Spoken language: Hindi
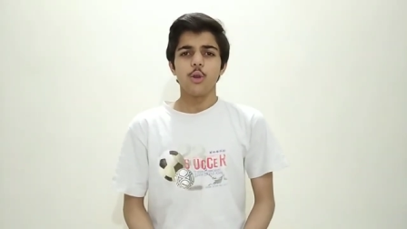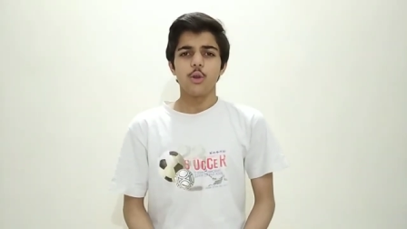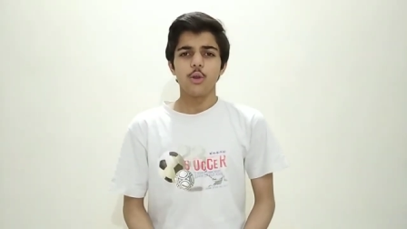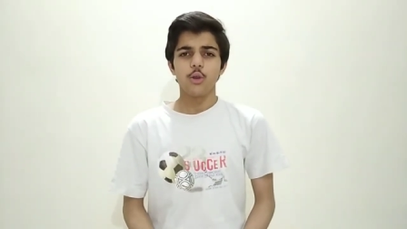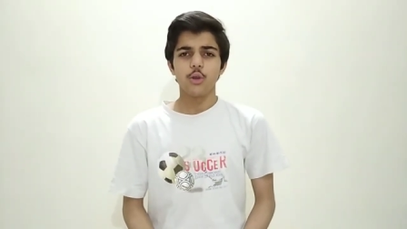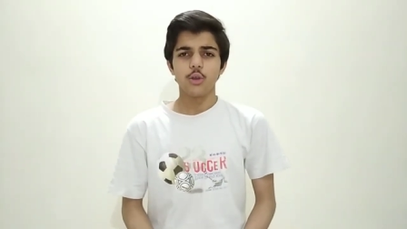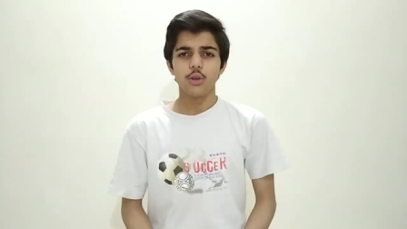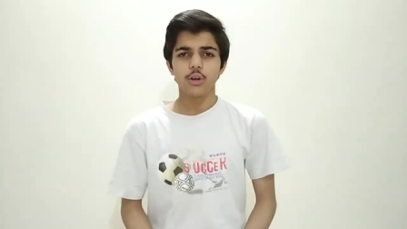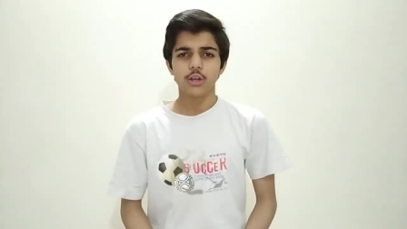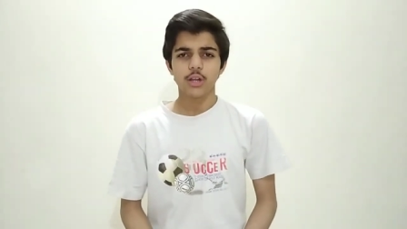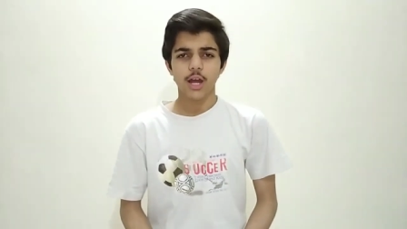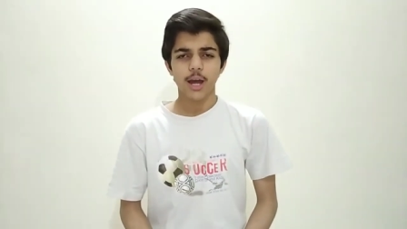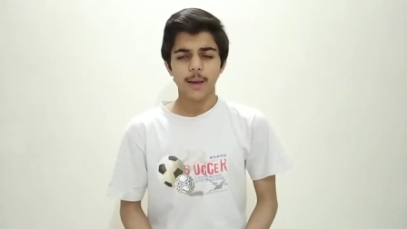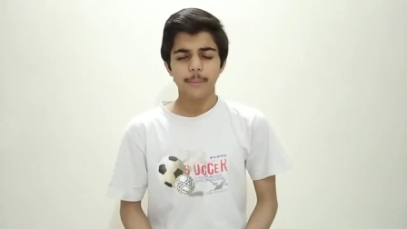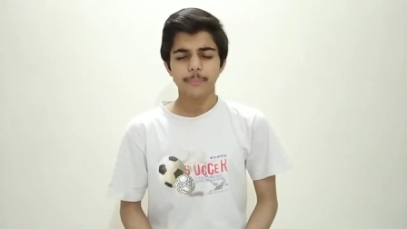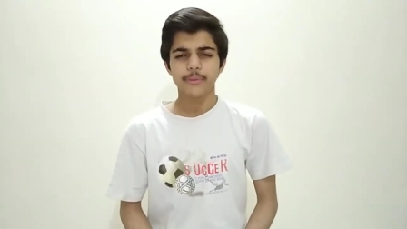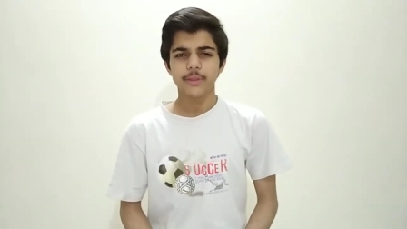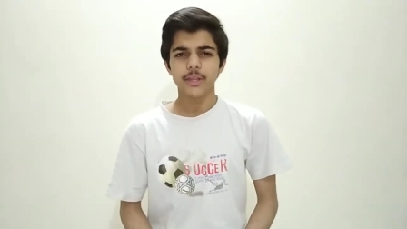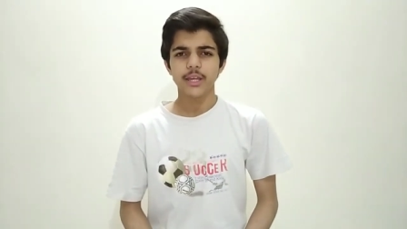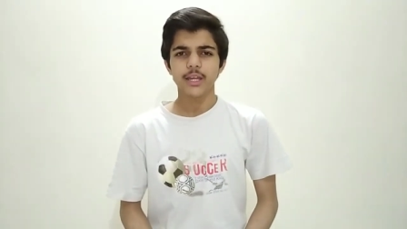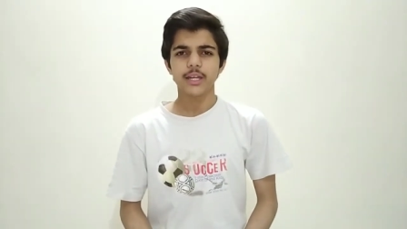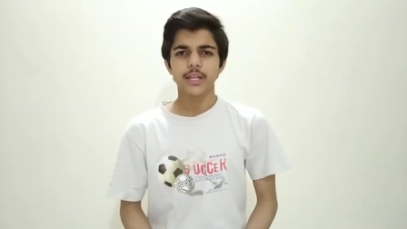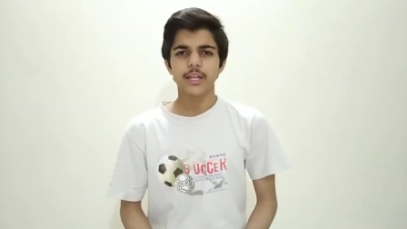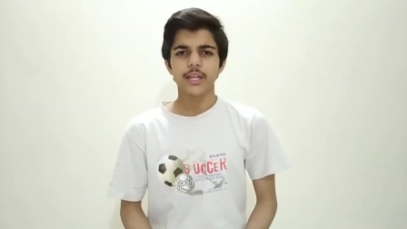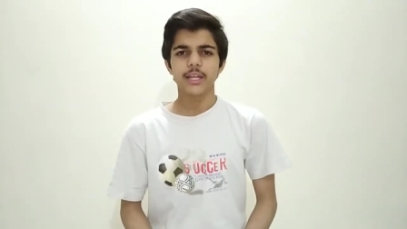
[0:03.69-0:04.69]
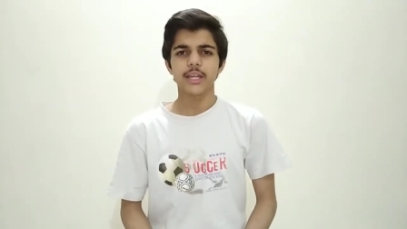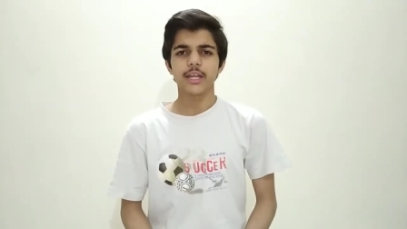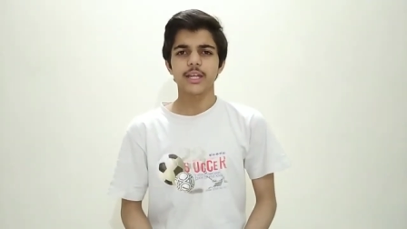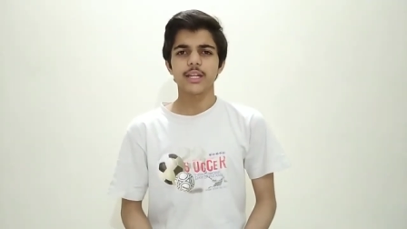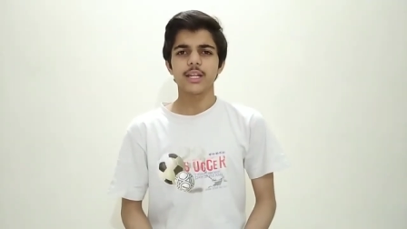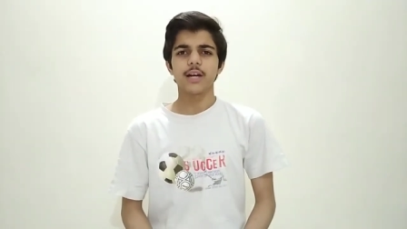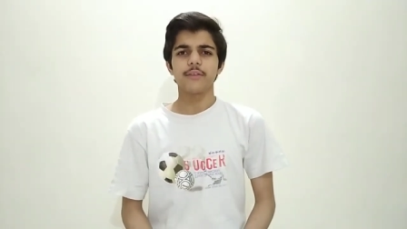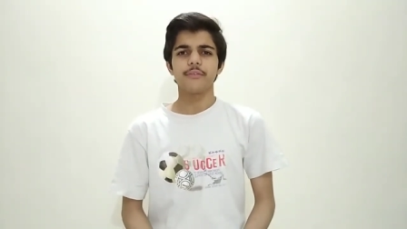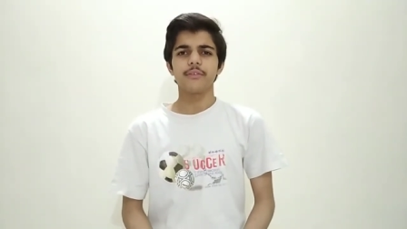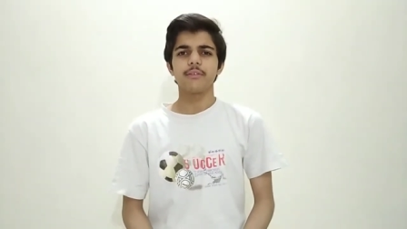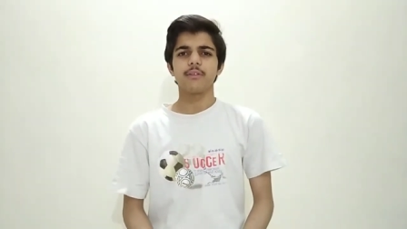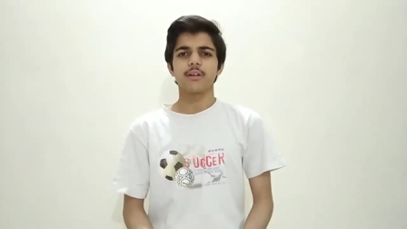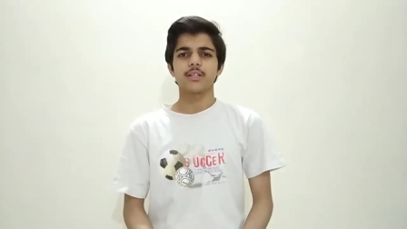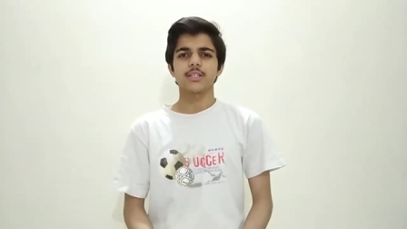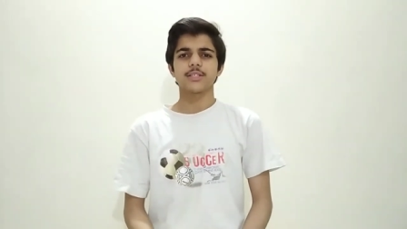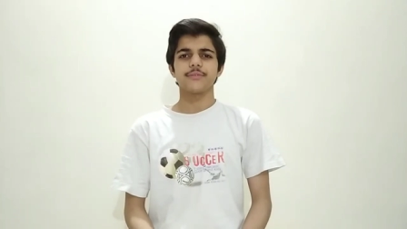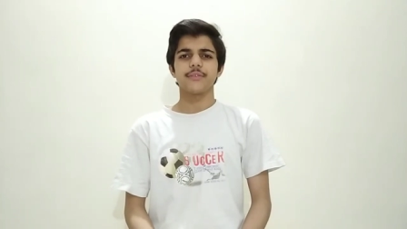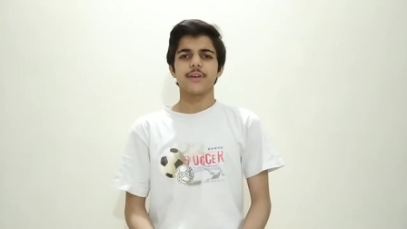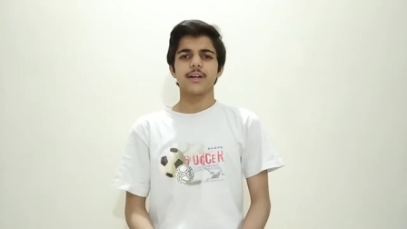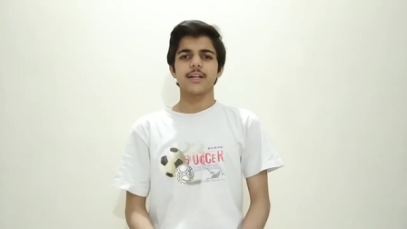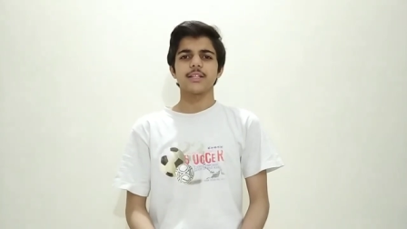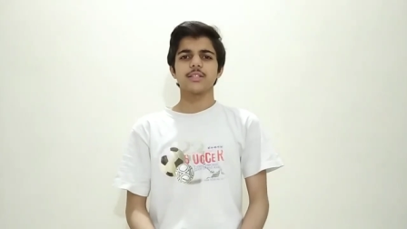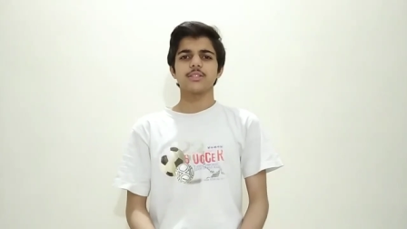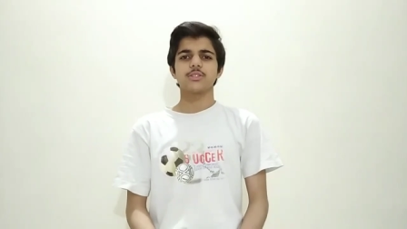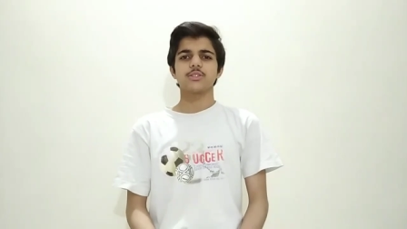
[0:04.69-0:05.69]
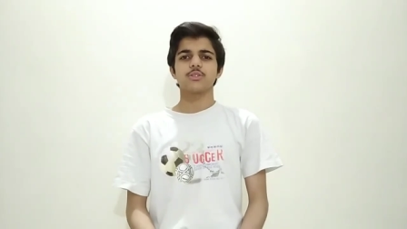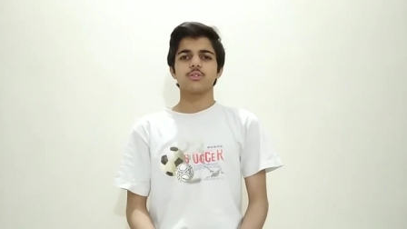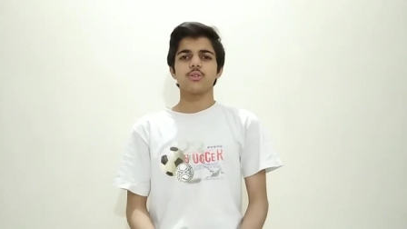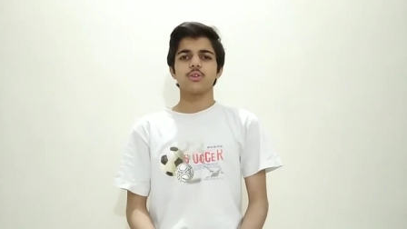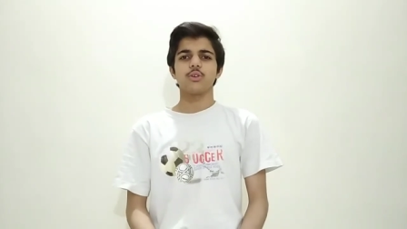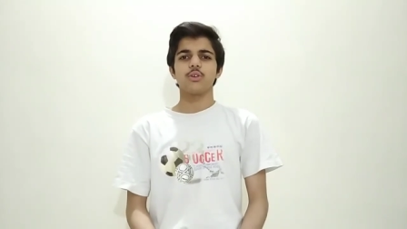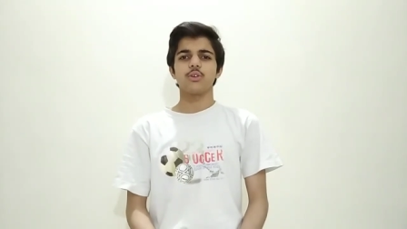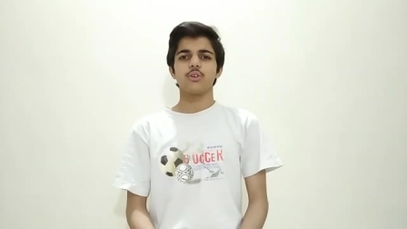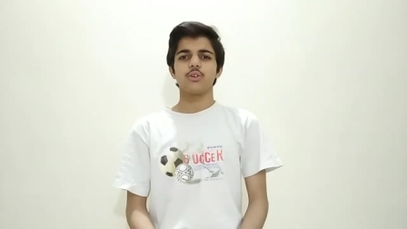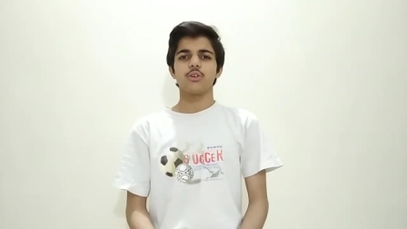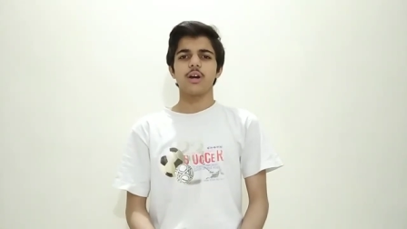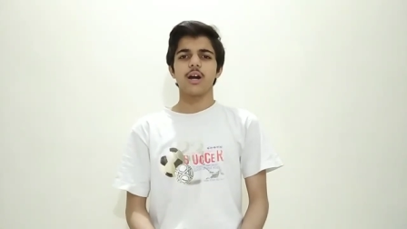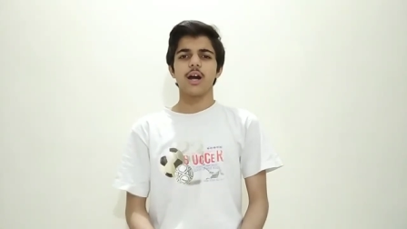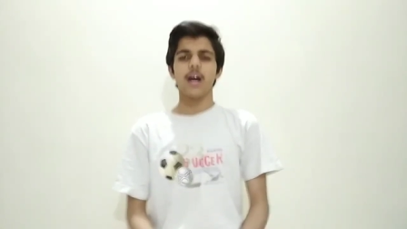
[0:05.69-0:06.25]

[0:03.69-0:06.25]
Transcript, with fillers: और आप देख रहे हैं नाफे वाइस तो